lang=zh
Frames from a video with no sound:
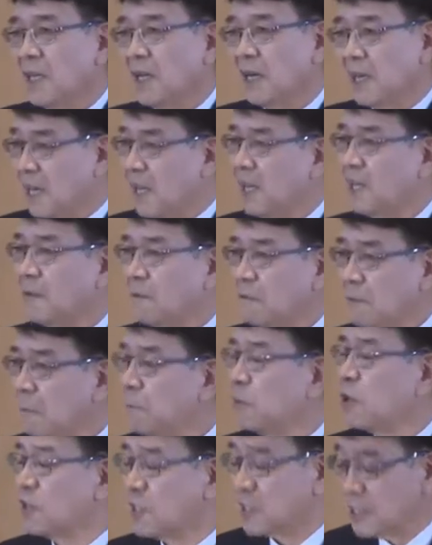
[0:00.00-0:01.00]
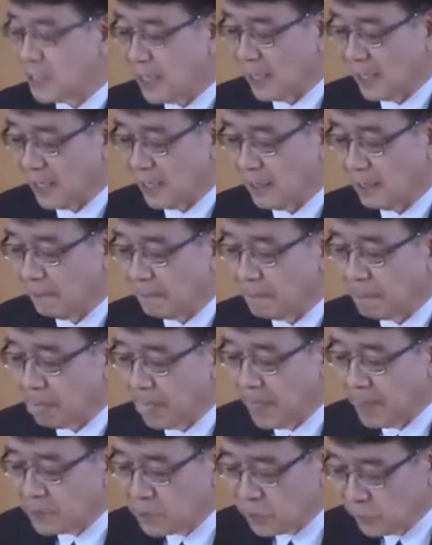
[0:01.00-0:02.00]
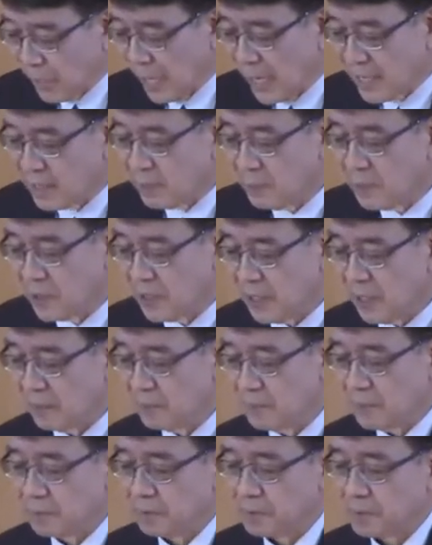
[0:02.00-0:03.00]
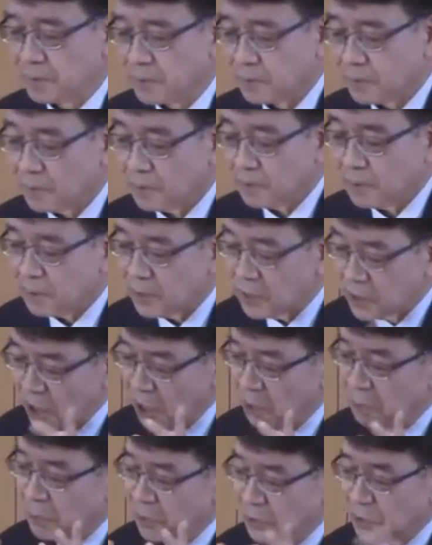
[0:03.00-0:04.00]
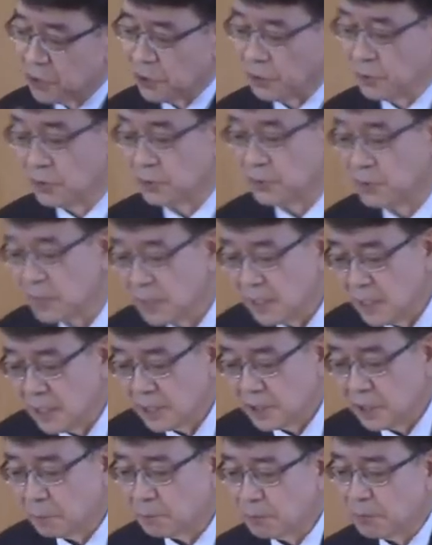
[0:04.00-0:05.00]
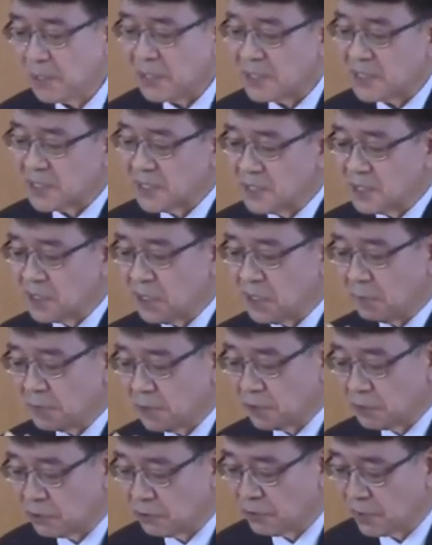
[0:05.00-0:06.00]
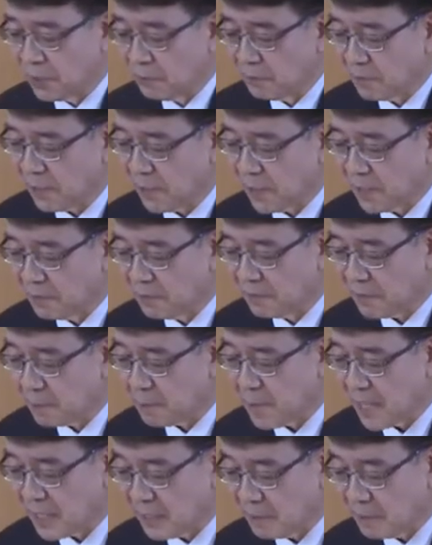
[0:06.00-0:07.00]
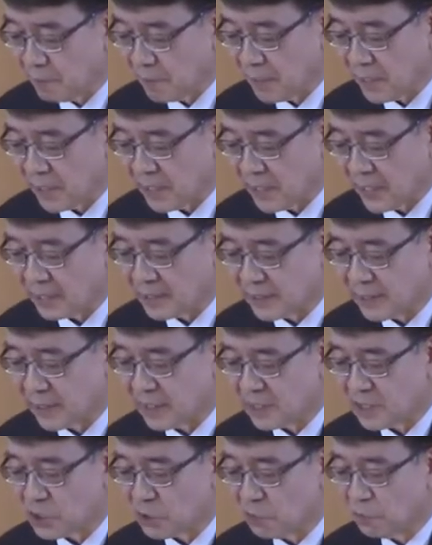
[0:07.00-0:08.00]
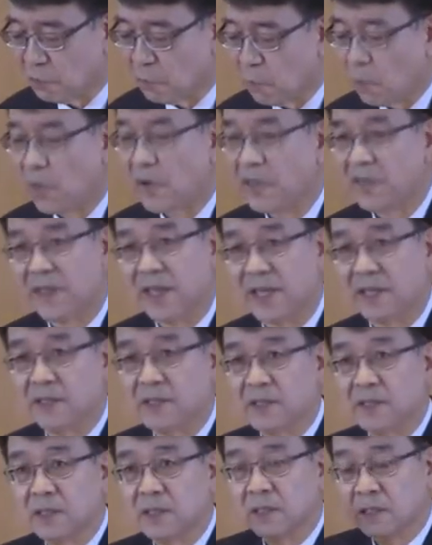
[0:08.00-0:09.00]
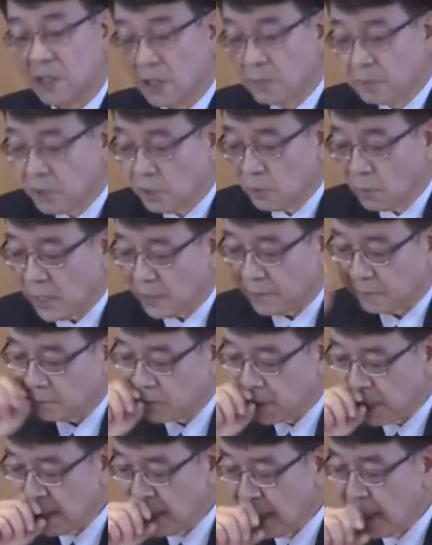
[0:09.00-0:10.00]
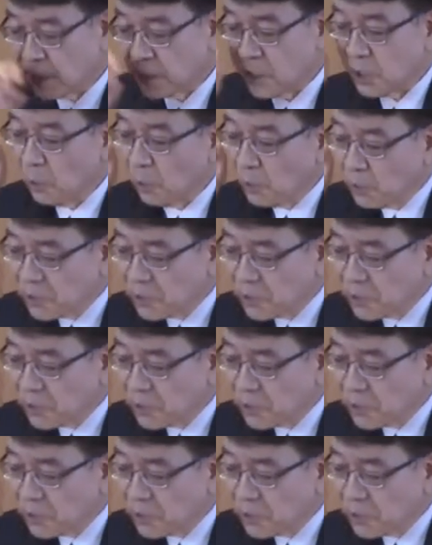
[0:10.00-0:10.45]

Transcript: 所以呃，从这里我们可以看到哦，嗯嗯，生命树的果子不是赋予呃亚当和夏威夏娃生命哦，生命树存在可能呃